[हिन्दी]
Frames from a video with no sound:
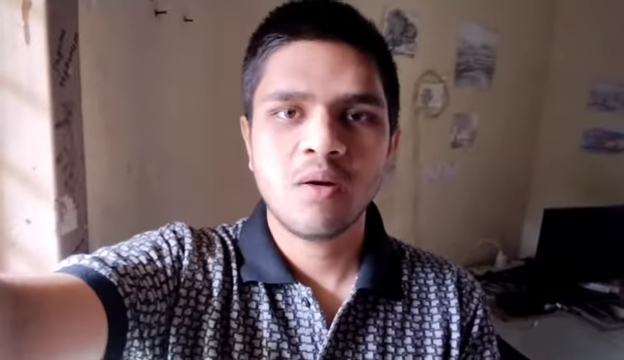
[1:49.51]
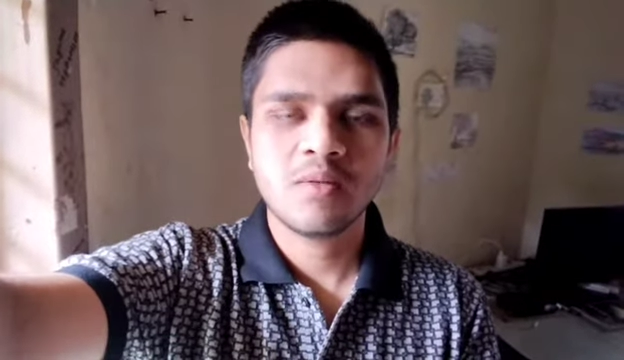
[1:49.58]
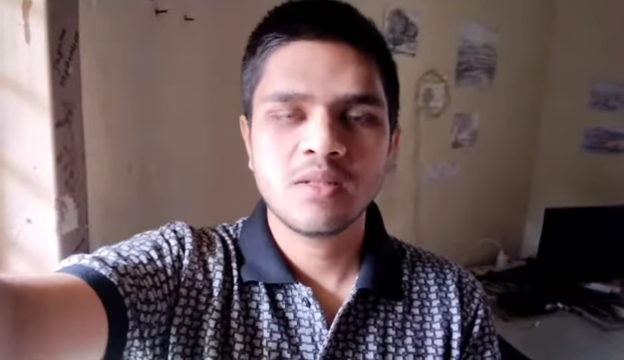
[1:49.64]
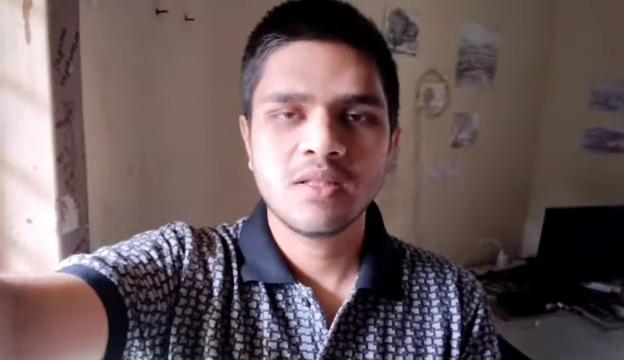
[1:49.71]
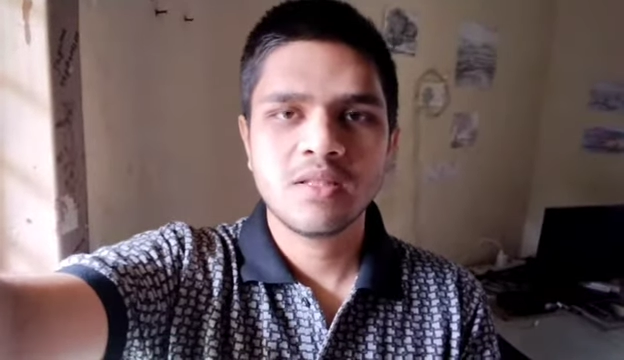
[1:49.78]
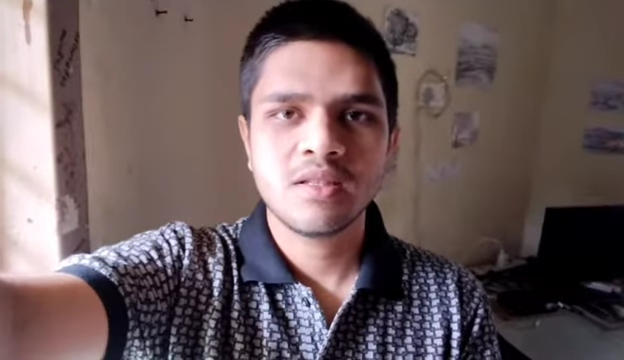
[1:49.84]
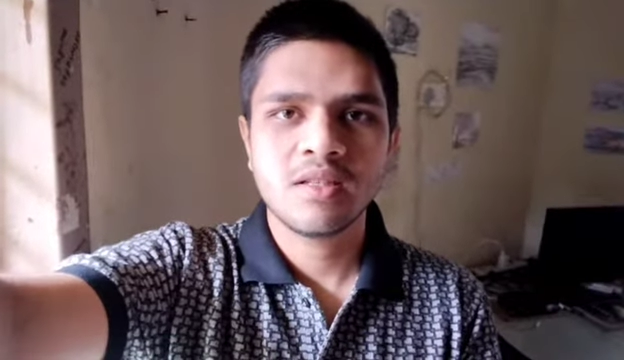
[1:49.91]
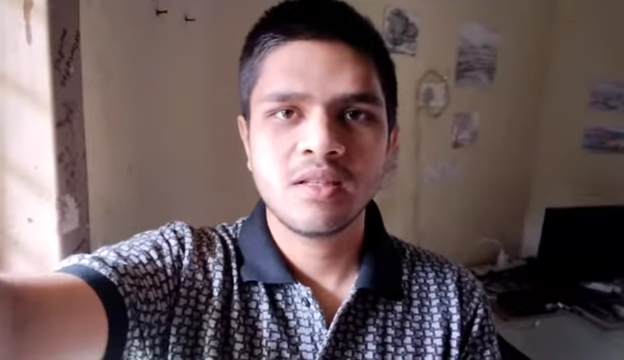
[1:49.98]

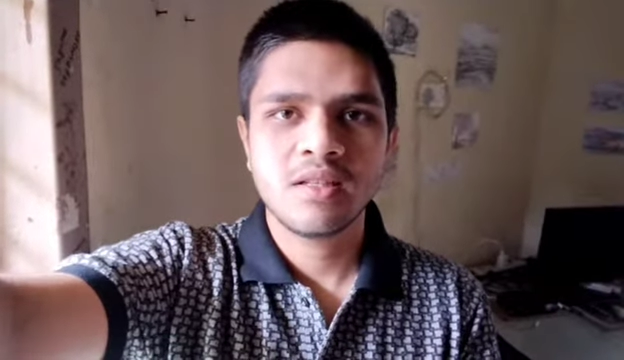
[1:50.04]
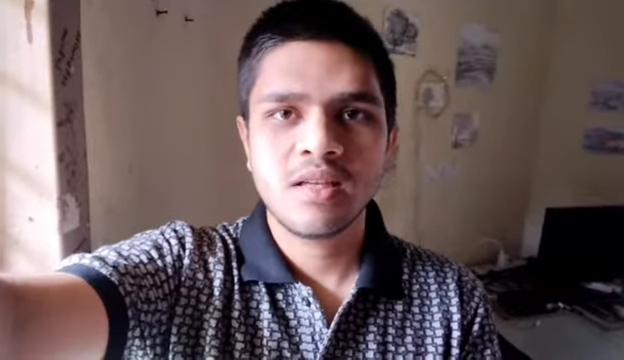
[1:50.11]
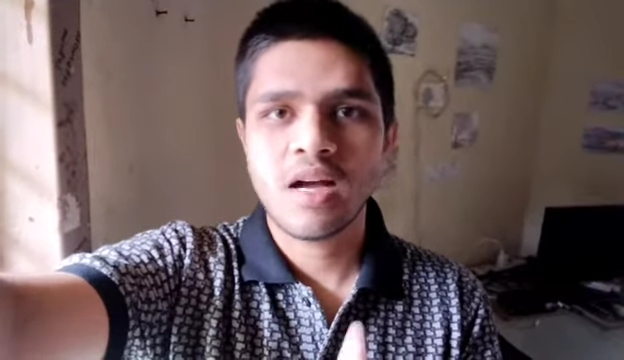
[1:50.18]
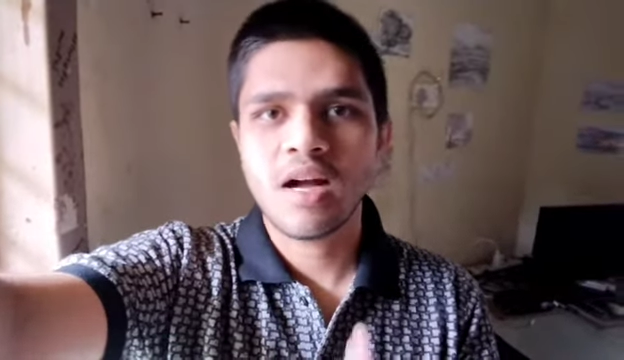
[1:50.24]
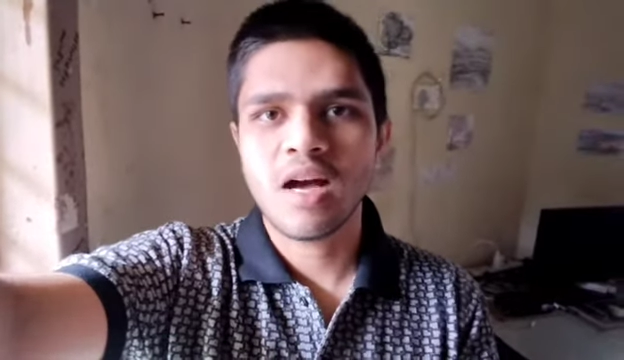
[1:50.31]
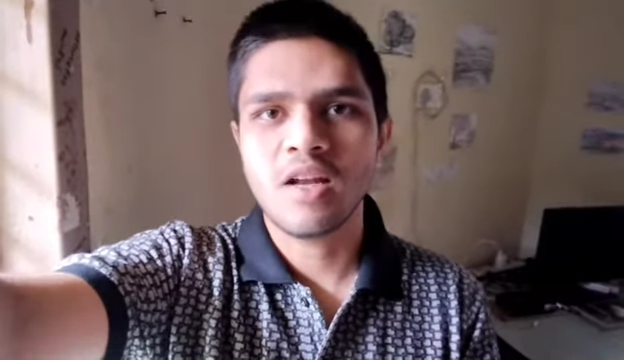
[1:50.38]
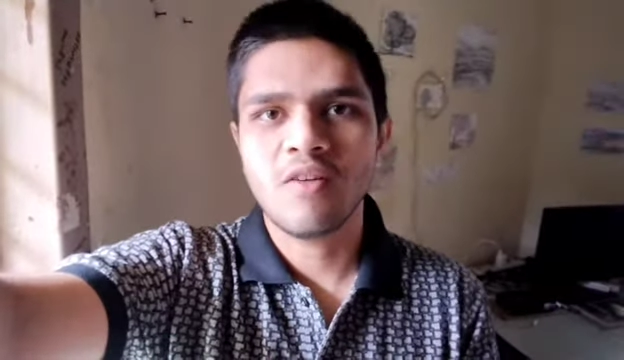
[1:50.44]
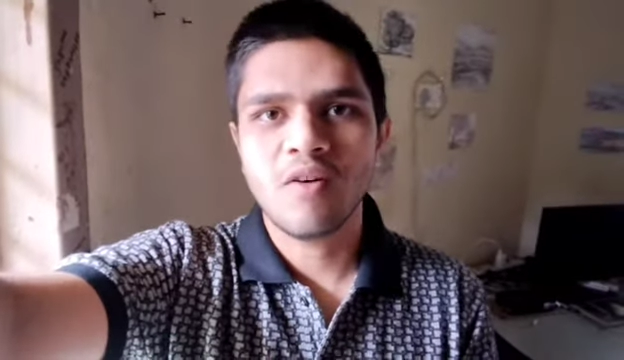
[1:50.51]
आज
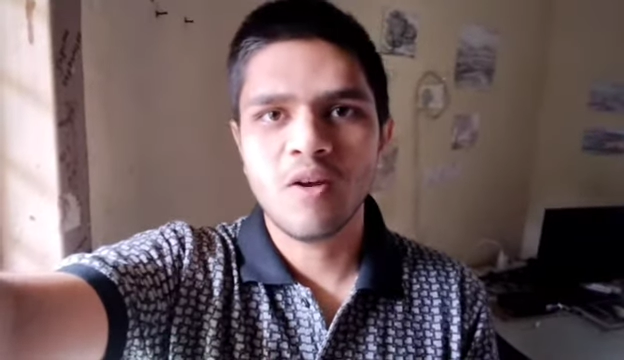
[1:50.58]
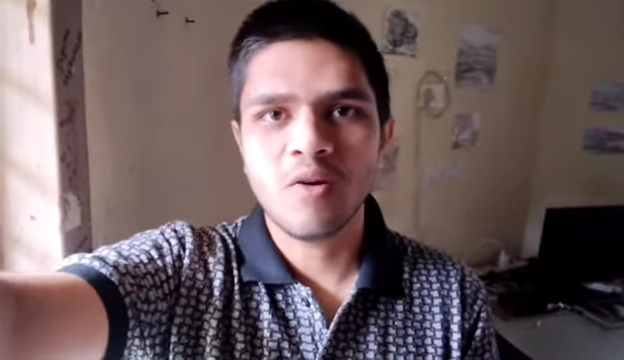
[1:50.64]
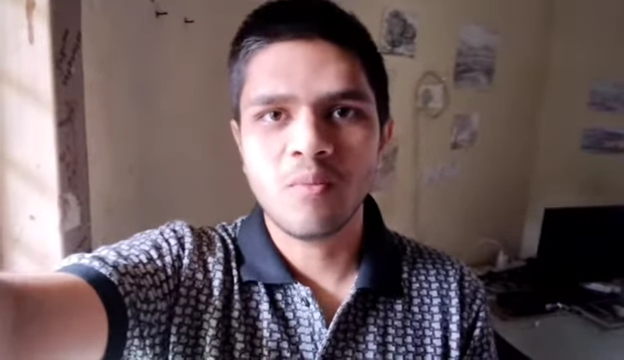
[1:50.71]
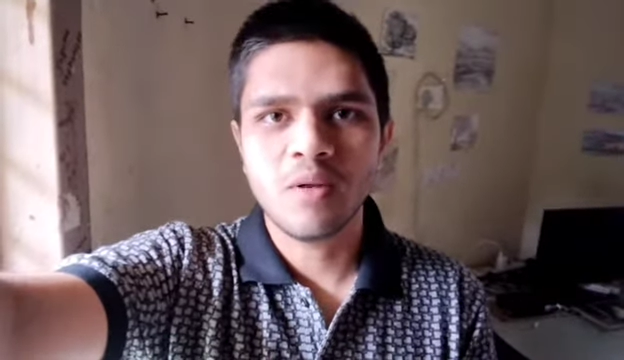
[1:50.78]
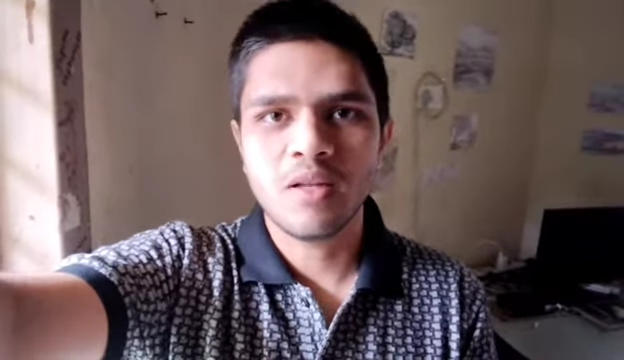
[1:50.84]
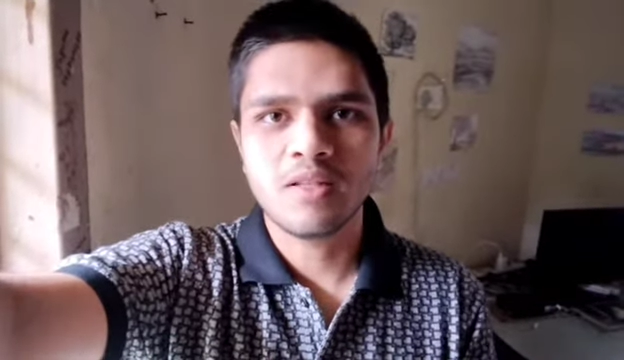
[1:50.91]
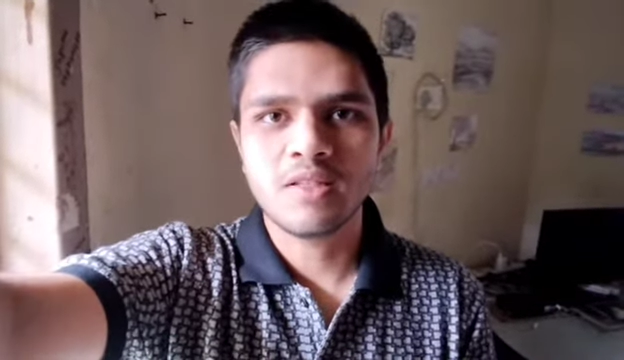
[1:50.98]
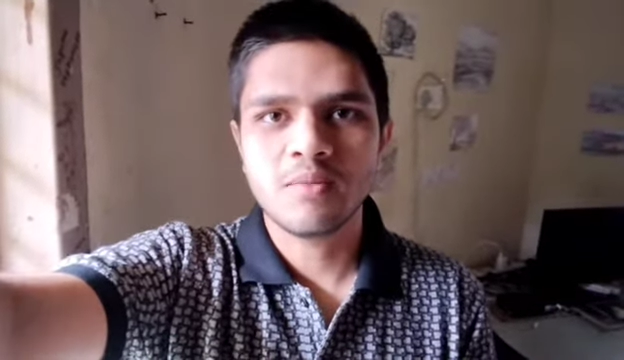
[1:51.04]
क्या खाने वाला हूँ
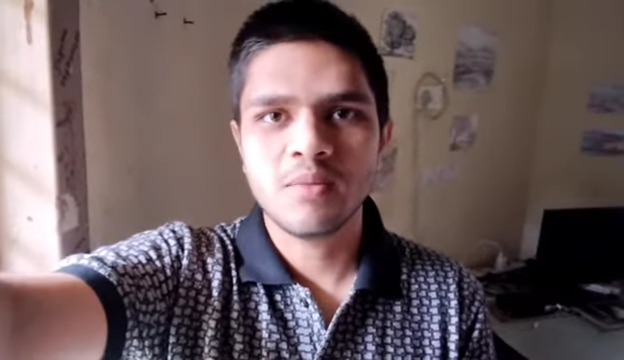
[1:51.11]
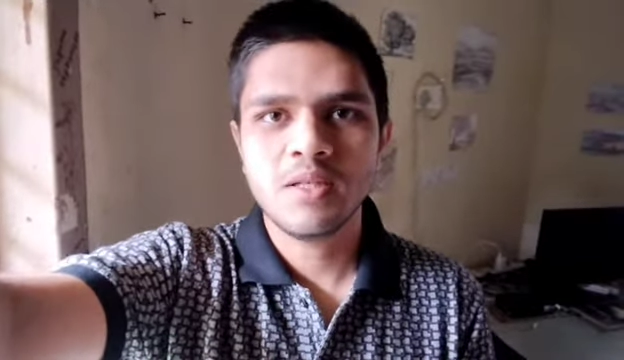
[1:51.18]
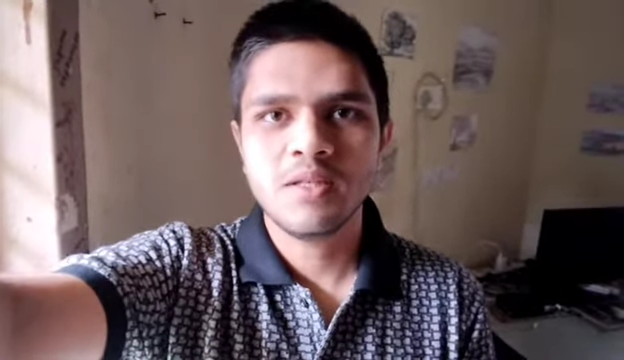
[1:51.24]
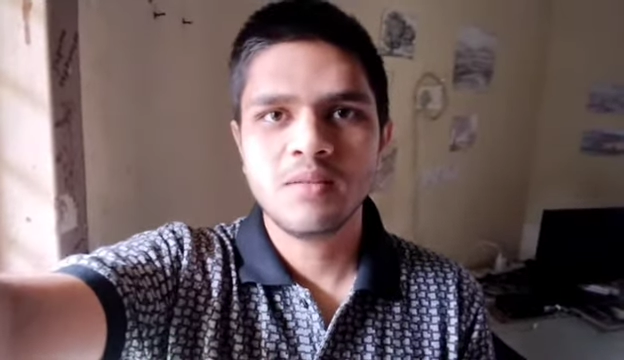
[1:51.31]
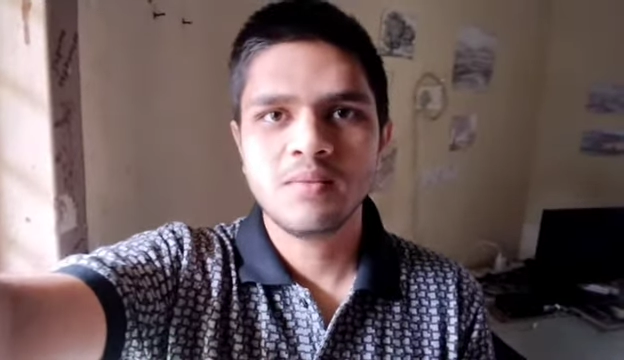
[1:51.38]
मैं लंच में